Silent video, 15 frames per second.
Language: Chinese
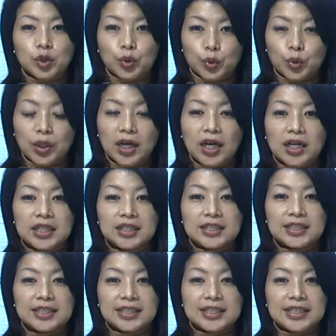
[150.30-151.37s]
除了
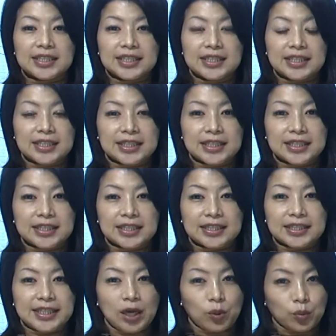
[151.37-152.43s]

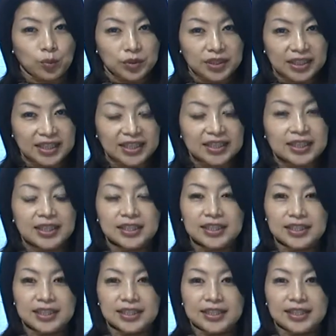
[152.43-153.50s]
在我们这个人
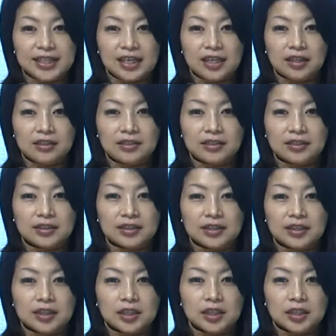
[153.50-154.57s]
世间
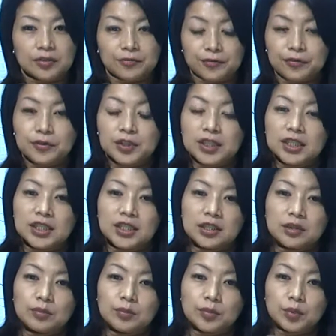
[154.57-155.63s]
的父
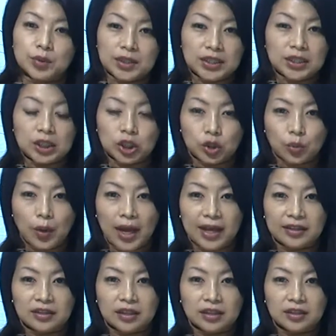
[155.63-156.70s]
亲、母亲之
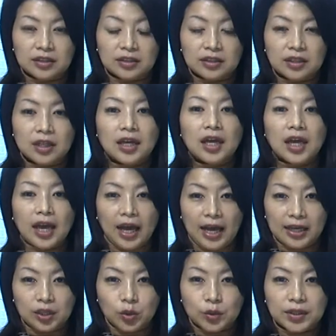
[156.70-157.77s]
外呢，
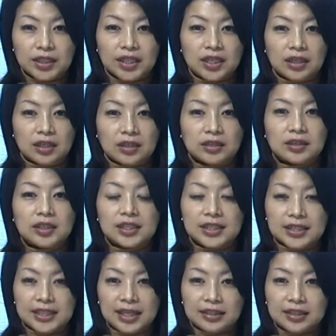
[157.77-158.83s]
还有一个
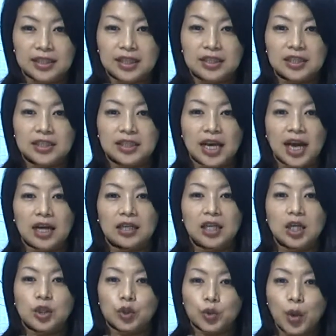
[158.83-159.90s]
在天上
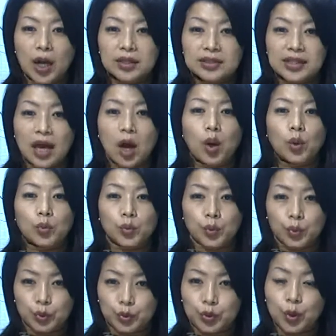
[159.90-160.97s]
创造
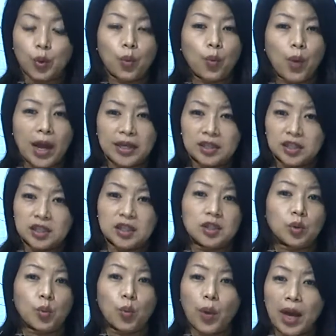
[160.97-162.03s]
宇宙万
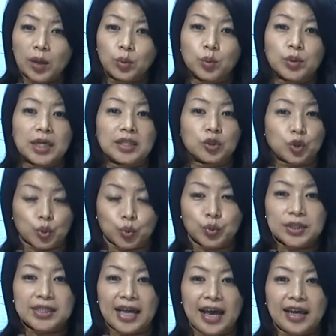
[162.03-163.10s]
事万物的主
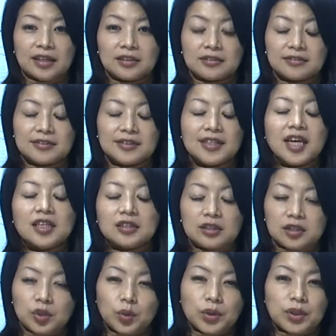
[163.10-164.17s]
宰，
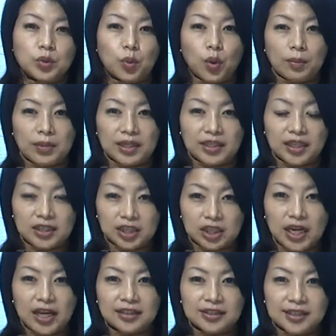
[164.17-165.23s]
就是我们的
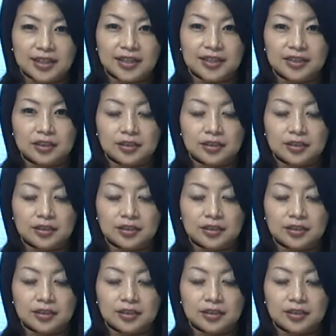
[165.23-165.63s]
上帝。